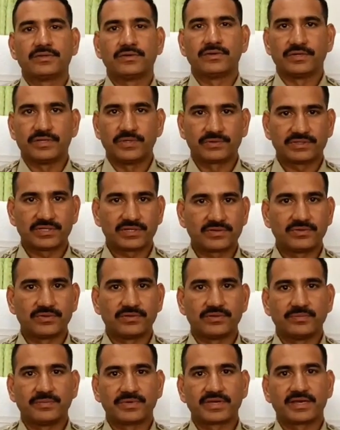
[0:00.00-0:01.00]
సో యువతకు
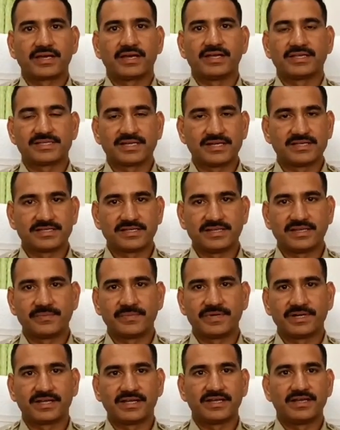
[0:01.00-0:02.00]
ముఖ్యంగా హెచ్చరించేది
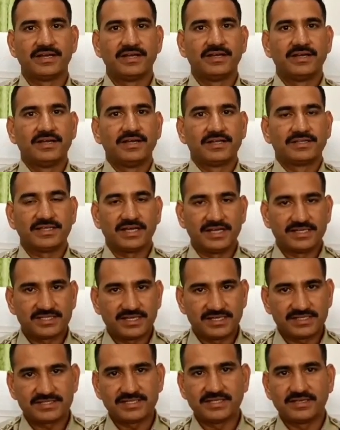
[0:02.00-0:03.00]
ఏమంటే
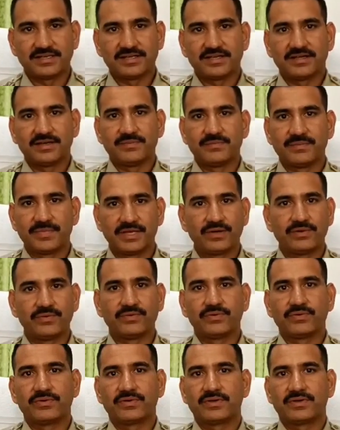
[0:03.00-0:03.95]
దయచేసి మీరు